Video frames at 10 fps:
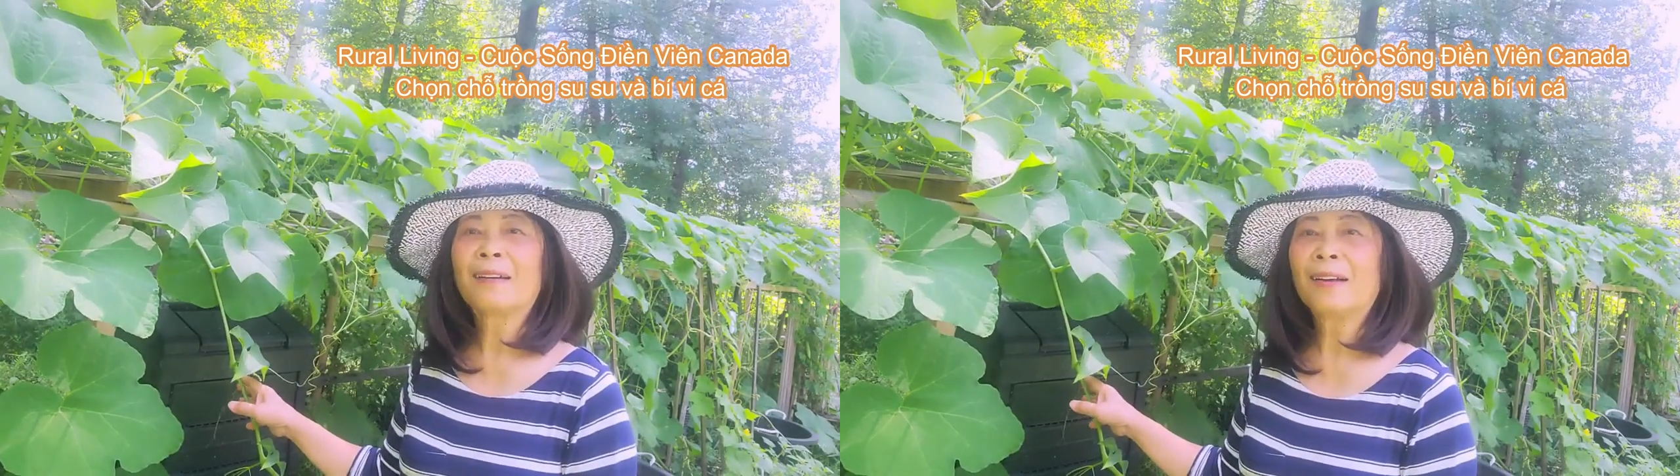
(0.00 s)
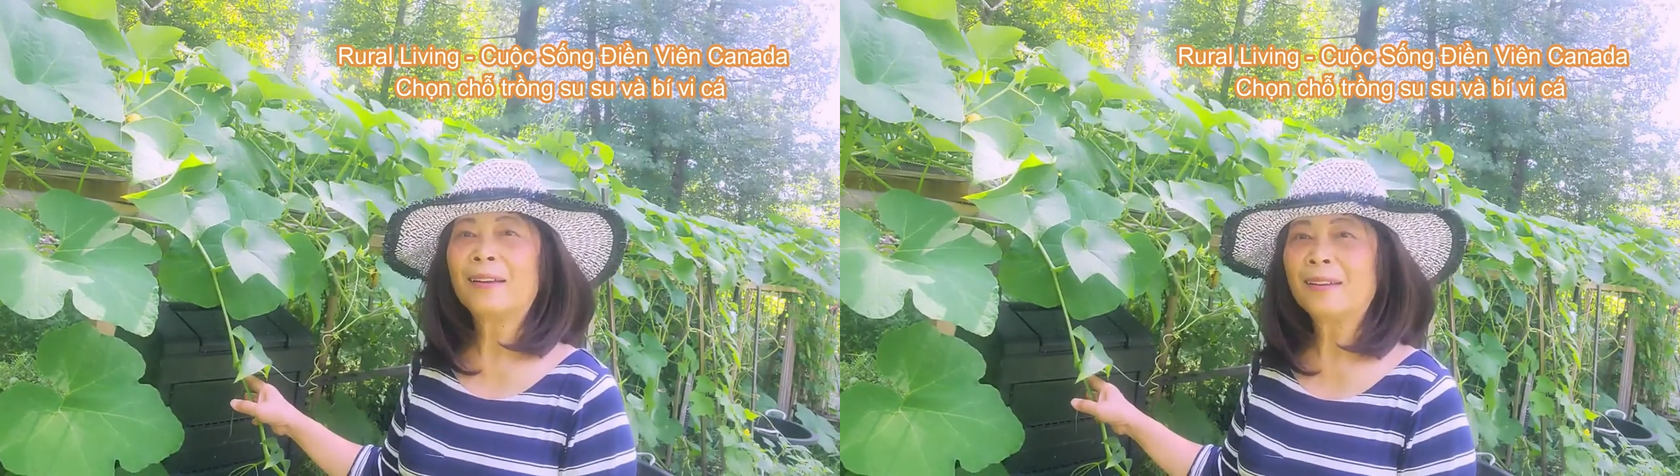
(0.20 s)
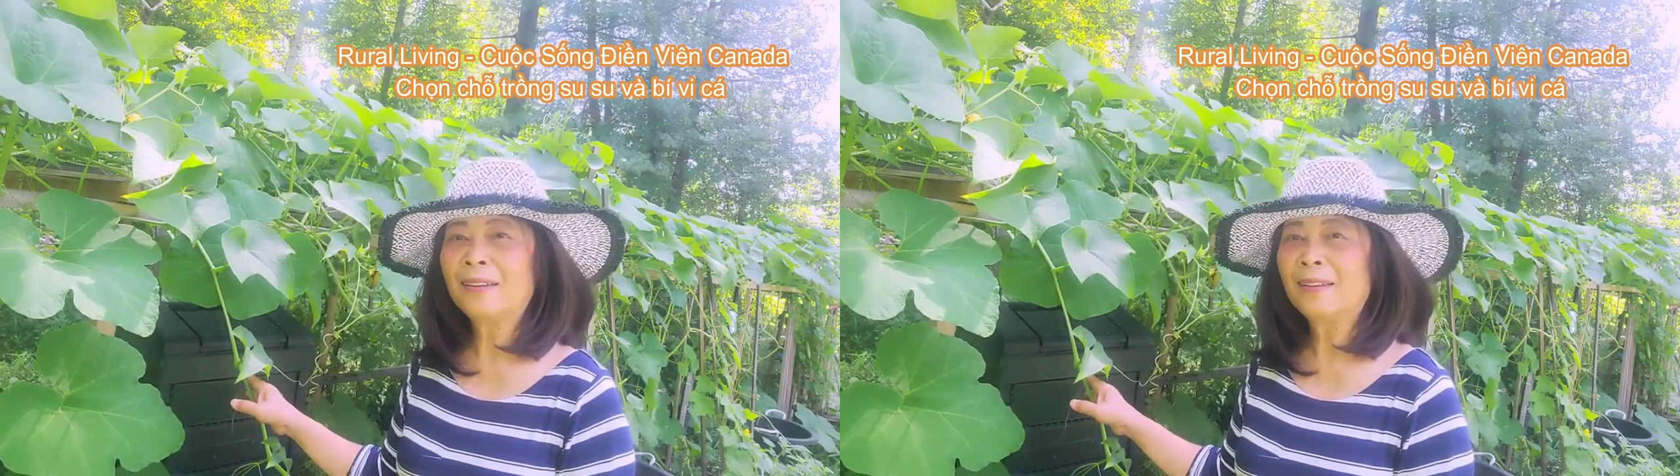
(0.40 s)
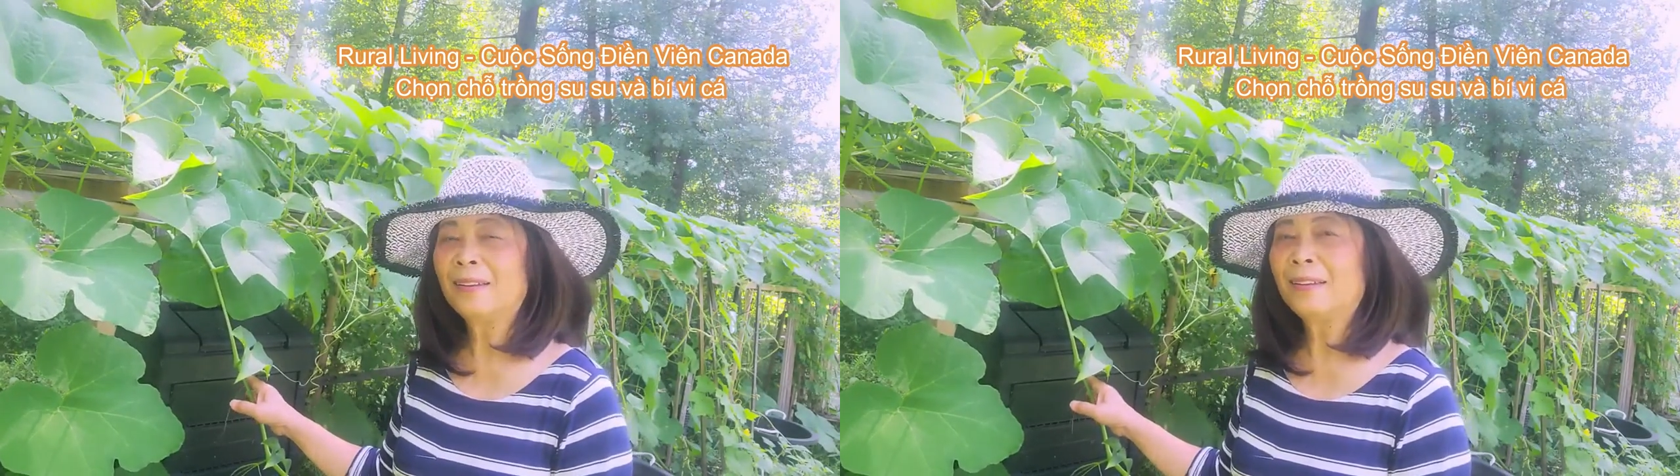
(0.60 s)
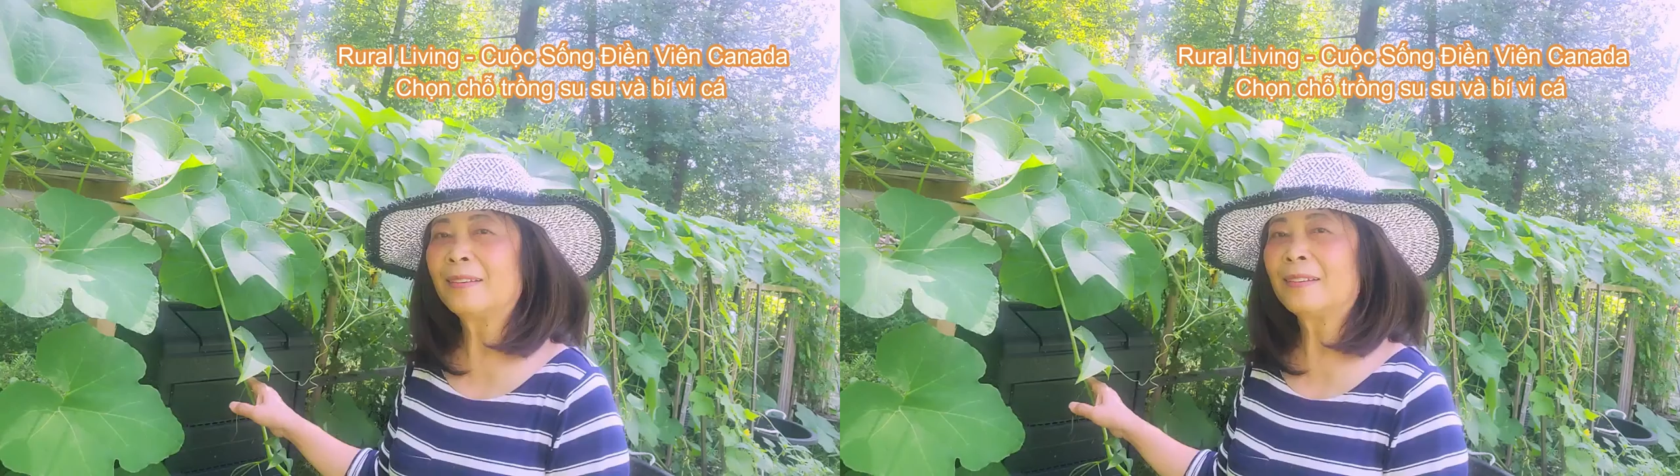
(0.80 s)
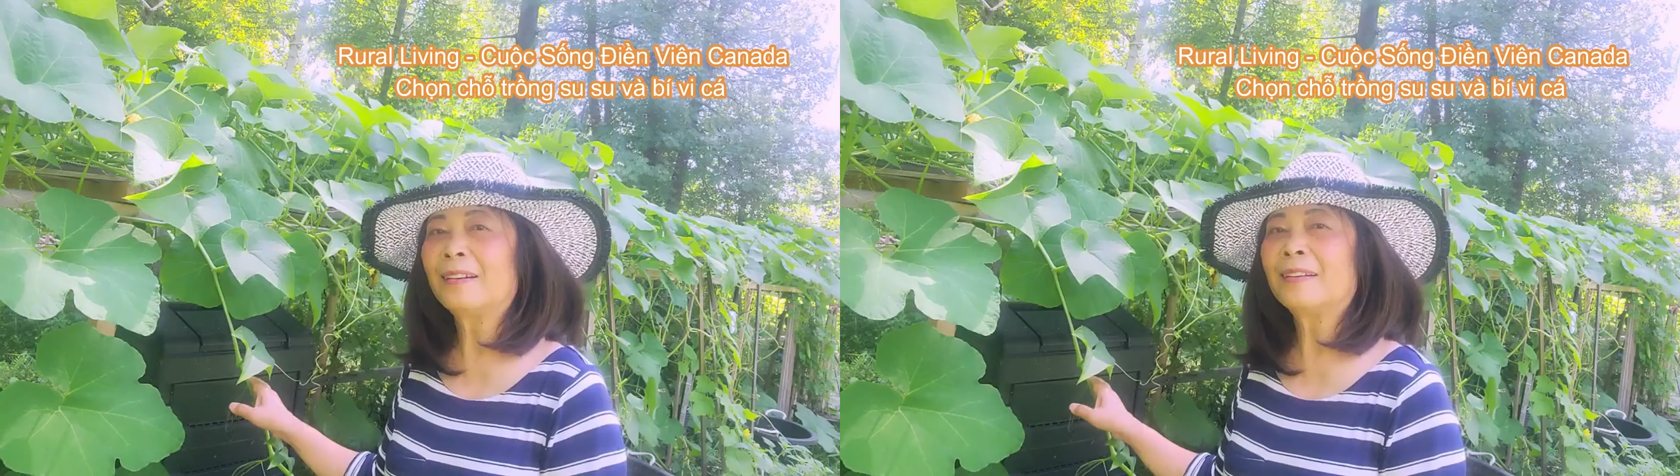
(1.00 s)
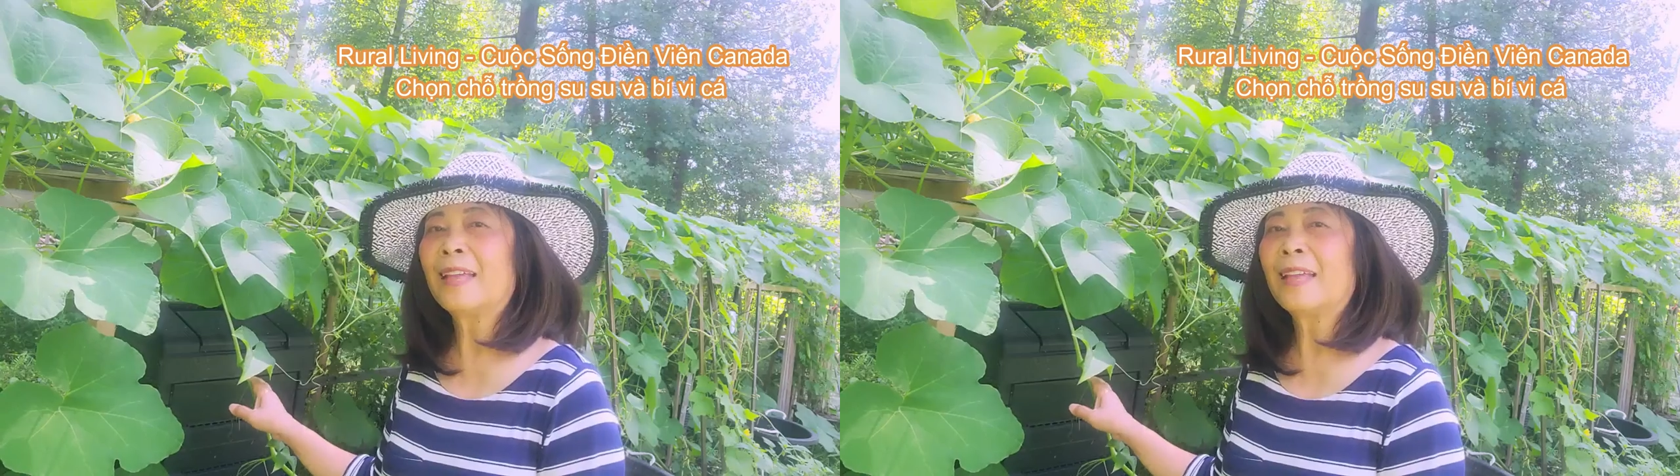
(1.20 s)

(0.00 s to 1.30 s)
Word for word: cái thời